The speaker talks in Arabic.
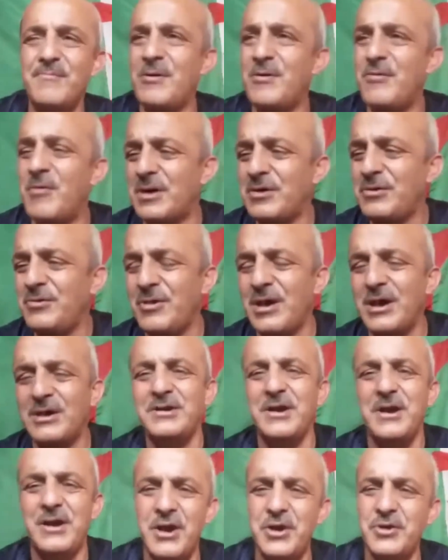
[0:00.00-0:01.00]
غوارديولا
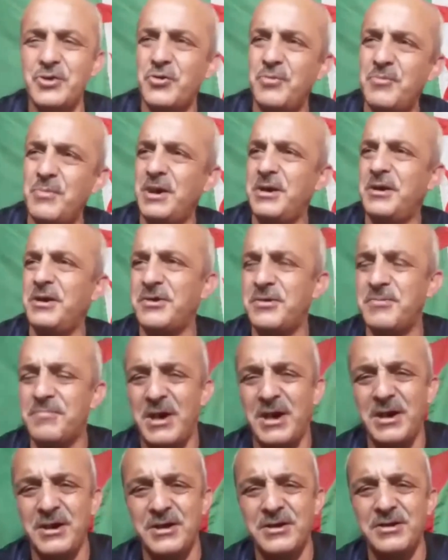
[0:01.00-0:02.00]
تراجع محرز
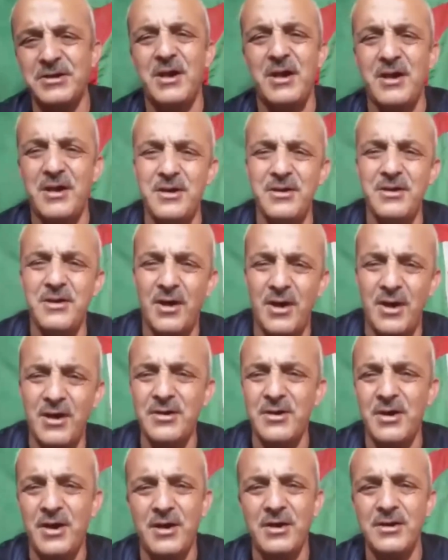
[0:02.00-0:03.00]
محرز هاي هاي
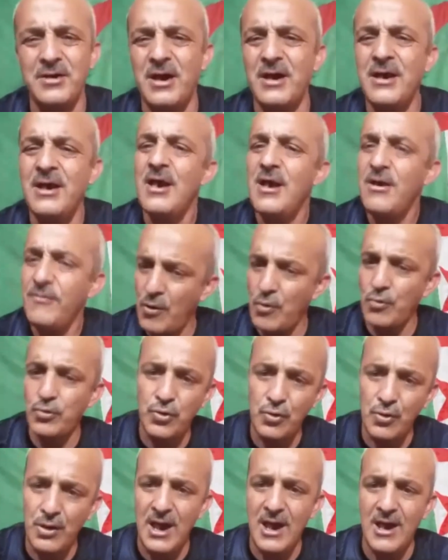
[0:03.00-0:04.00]
هاي هاي
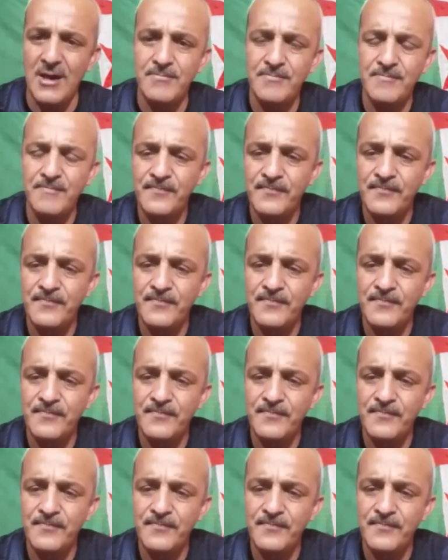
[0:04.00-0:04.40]
فوتو عام